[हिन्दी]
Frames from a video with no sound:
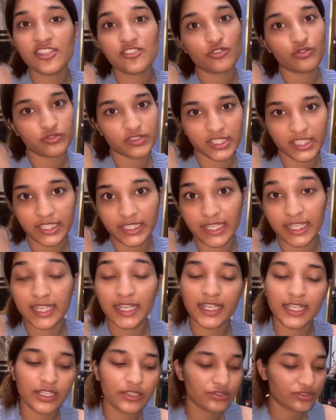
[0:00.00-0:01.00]
आज कोचिंग नहीं है
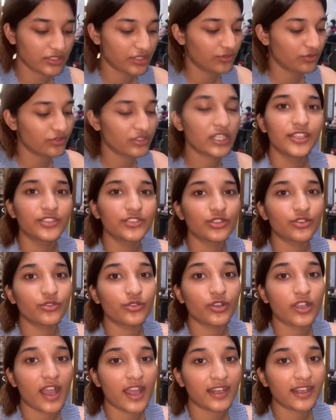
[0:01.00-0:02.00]
कल है उसकी कोचिंग तो
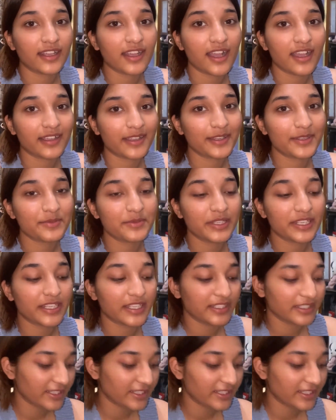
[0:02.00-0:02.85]
वो खाना खा भी नहीं